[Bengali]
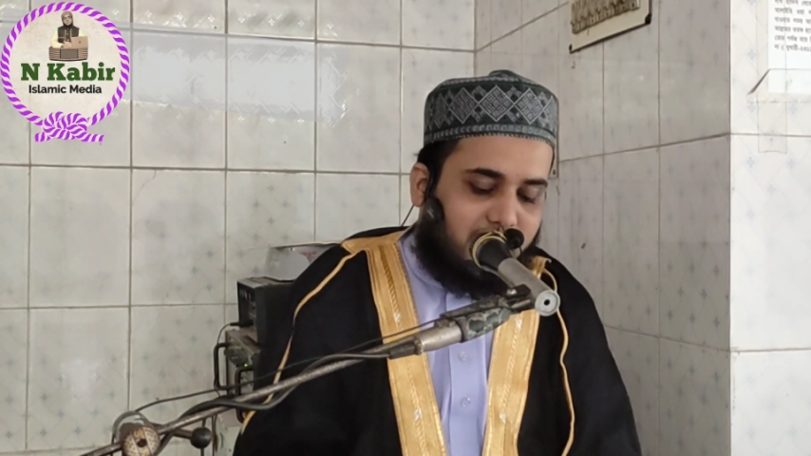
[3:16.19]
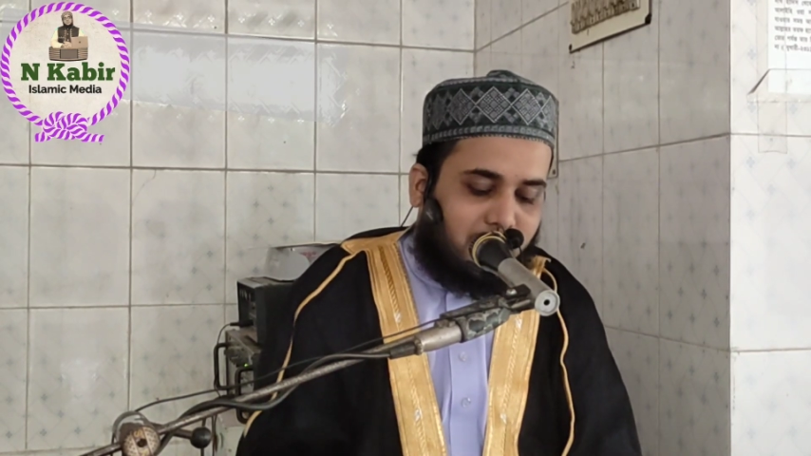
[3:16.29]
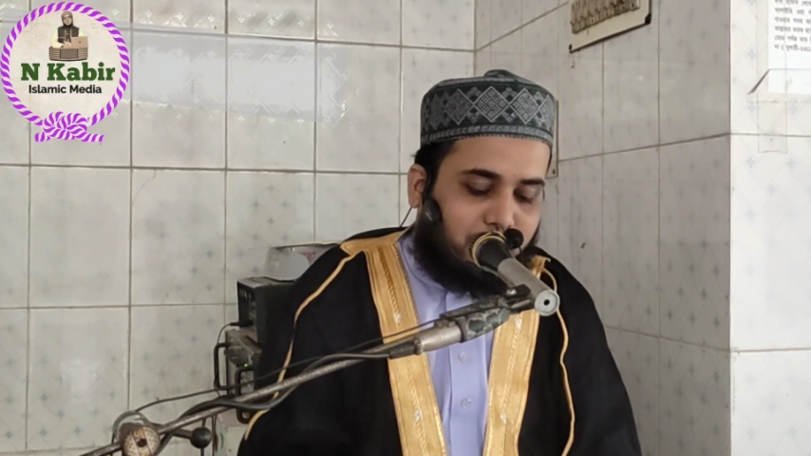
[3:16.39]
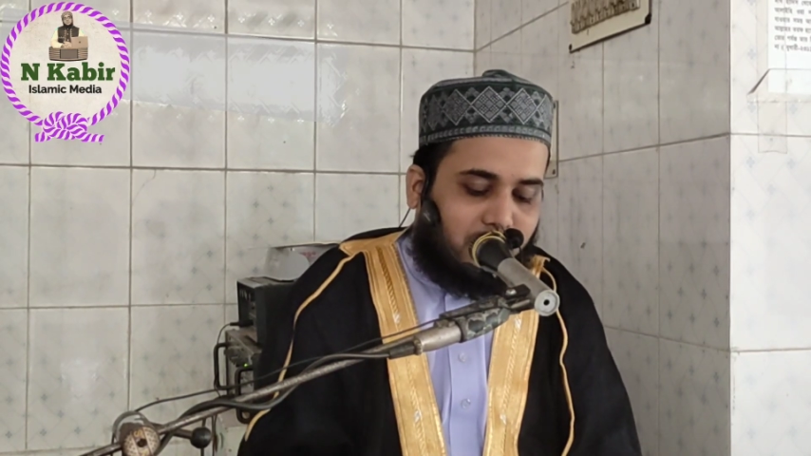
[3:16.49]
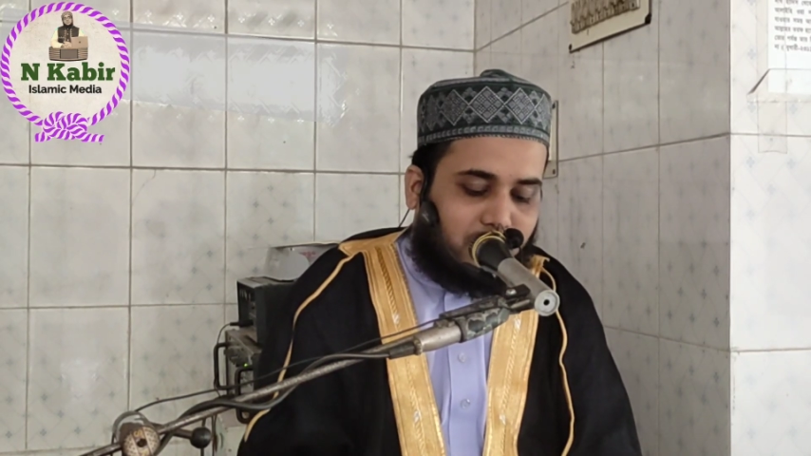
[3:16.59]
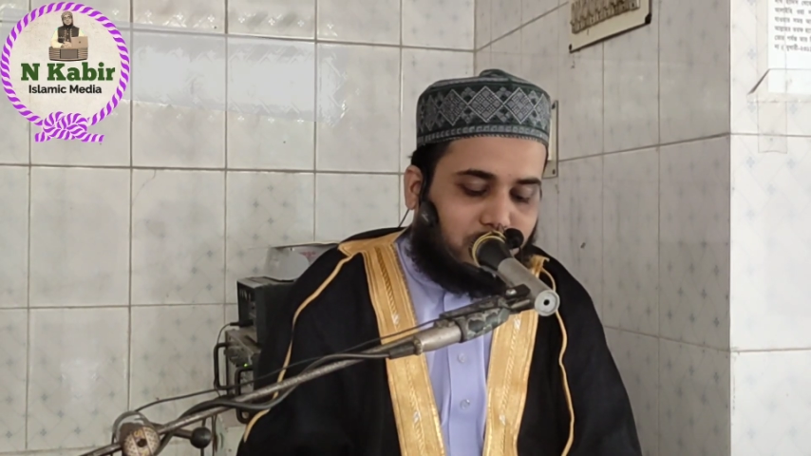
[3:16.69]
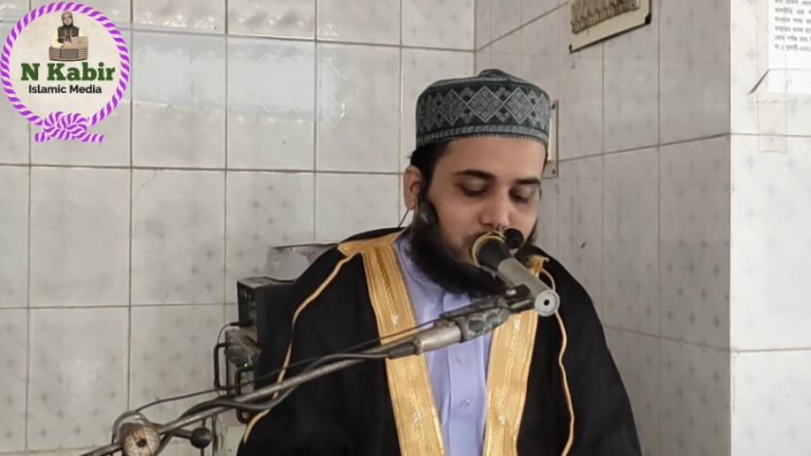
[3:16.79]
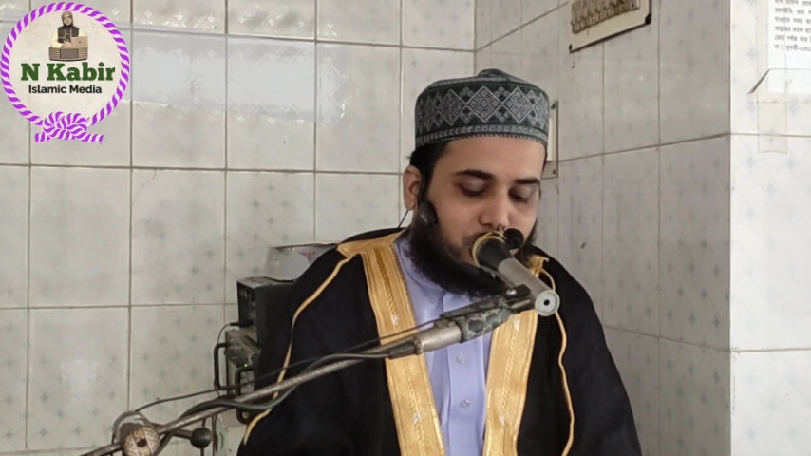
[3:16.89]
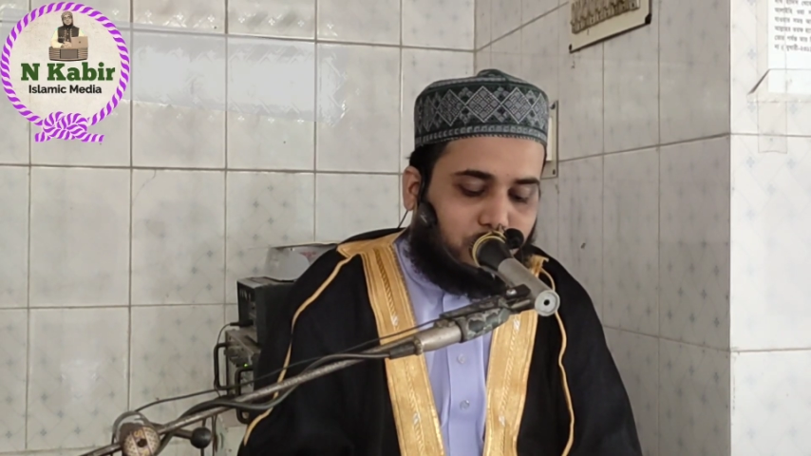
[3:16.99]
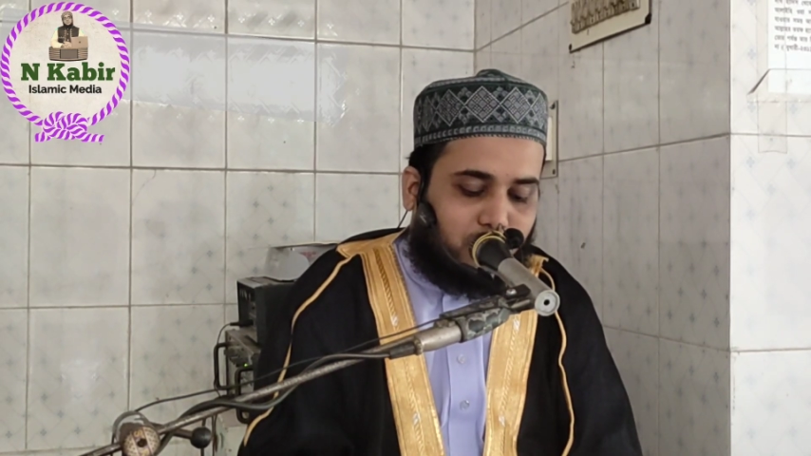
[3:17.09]
একবার
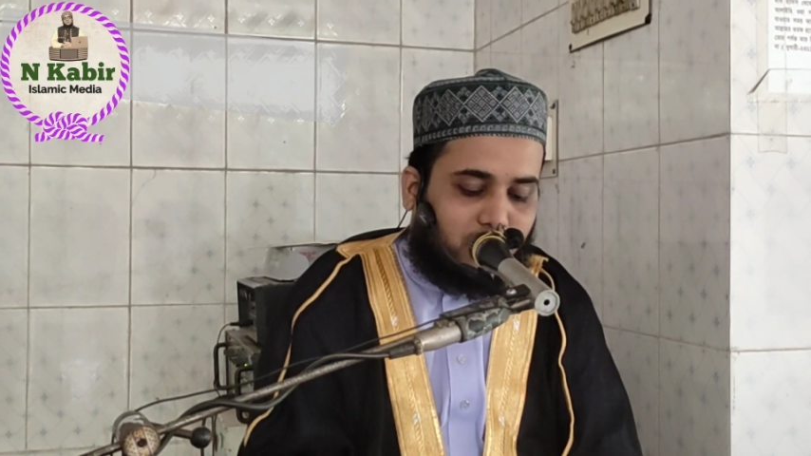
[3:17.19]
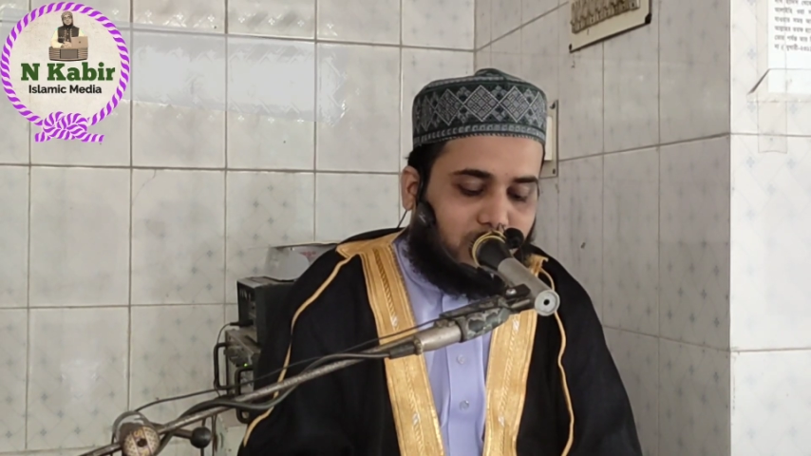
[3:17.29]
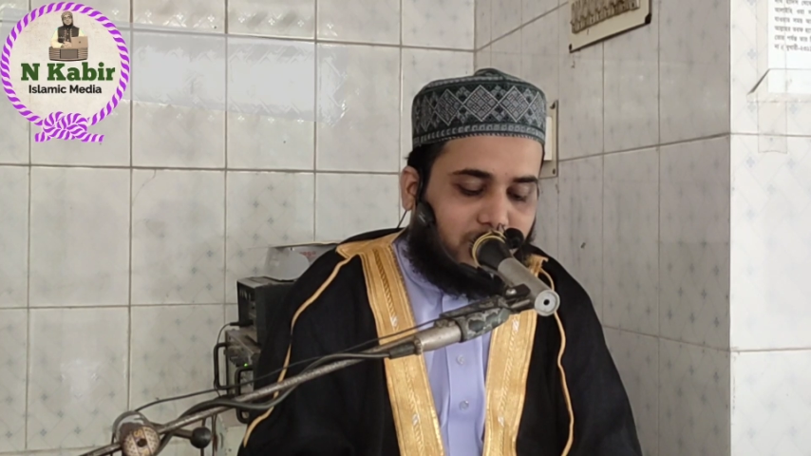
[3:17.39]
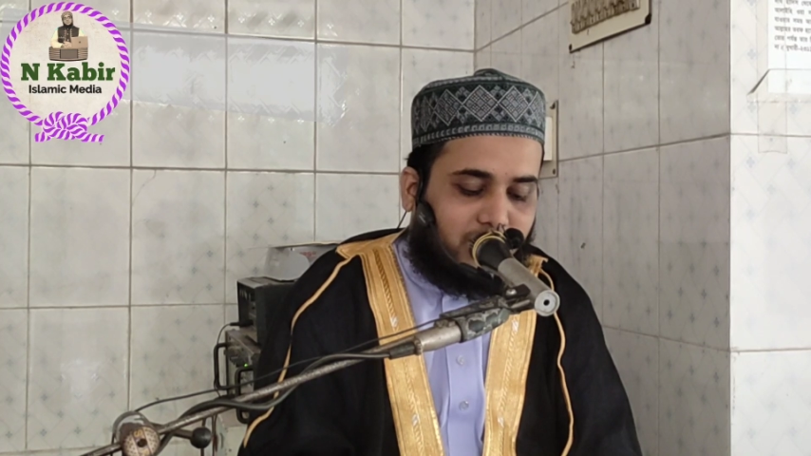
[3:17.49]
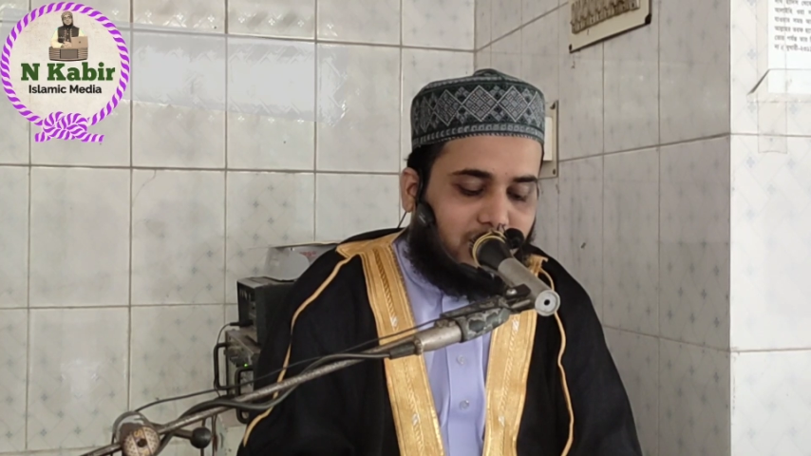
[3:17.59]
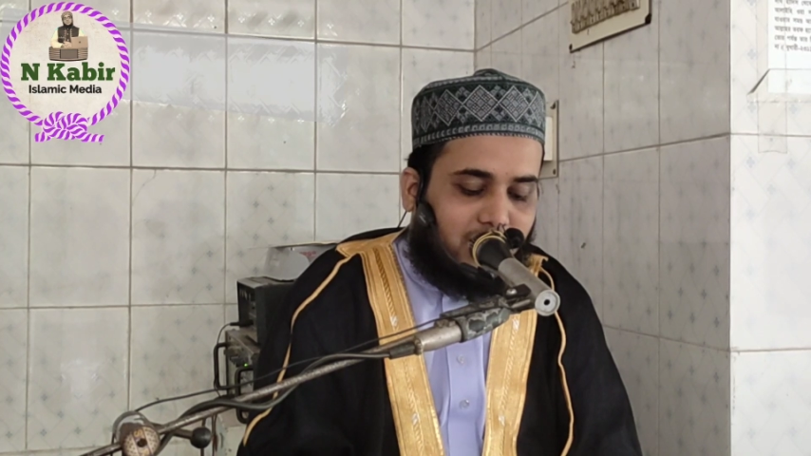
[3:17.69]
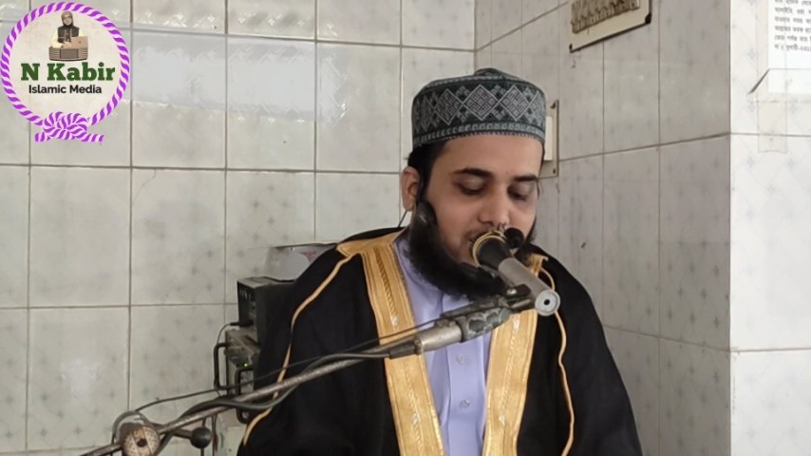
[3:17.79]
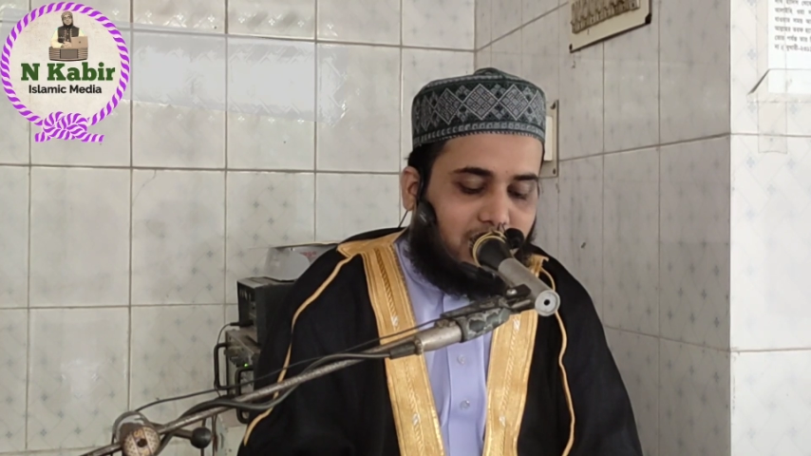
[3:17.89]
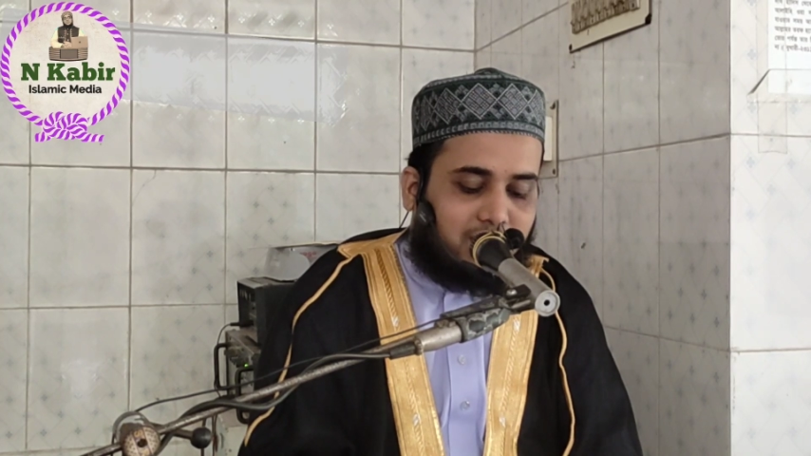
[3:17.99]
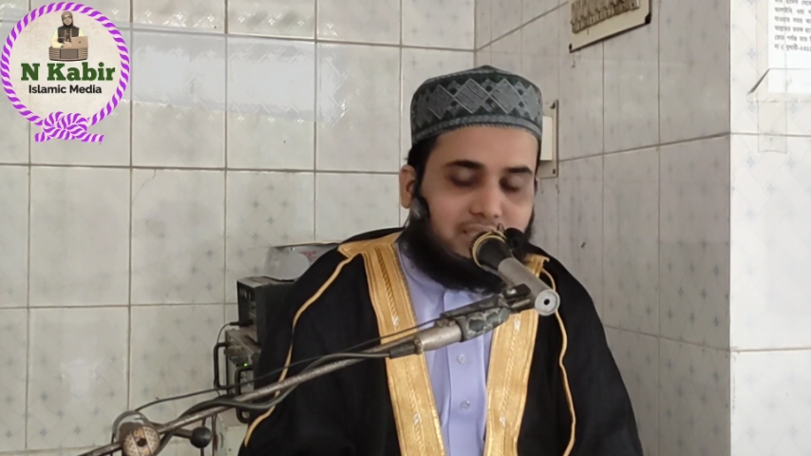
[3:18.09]
দূরত পড়লে
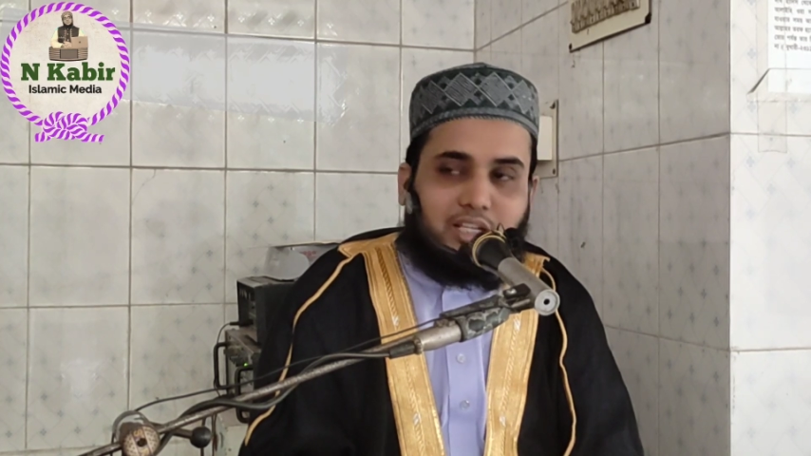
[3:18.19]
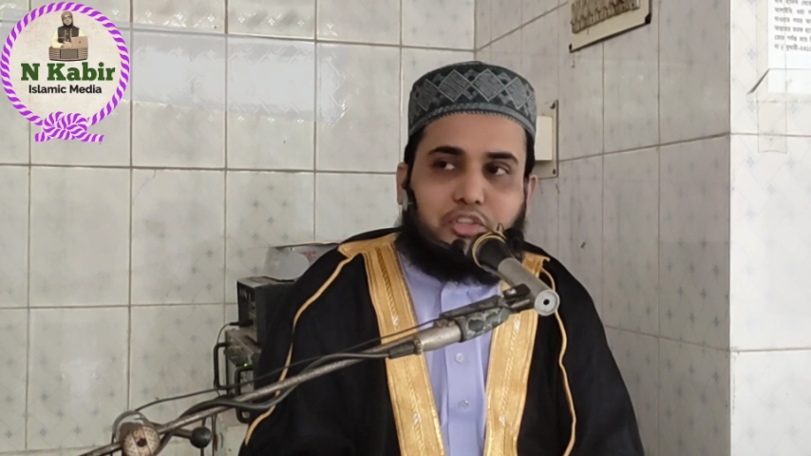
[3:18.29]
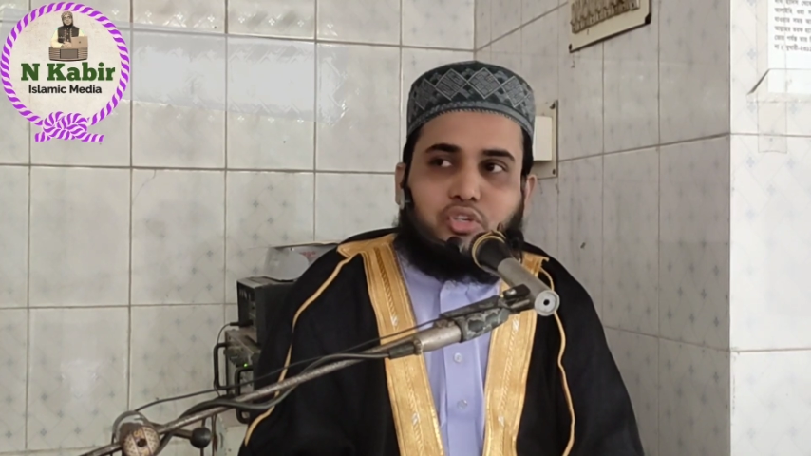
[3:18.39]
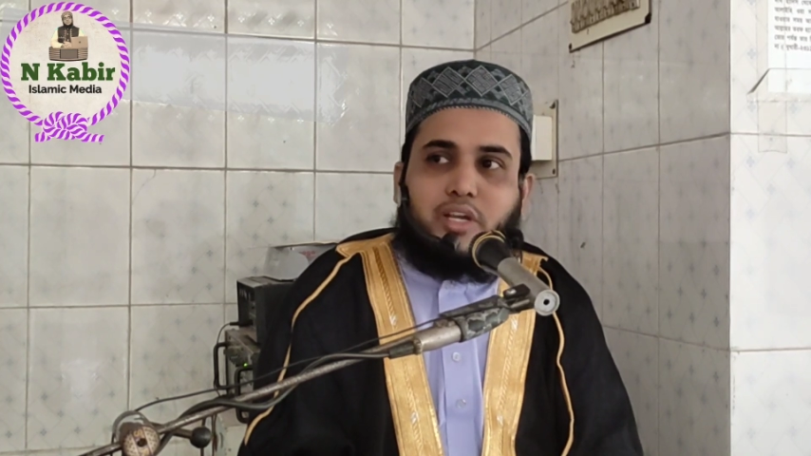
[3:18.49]
আল্লাহ তালা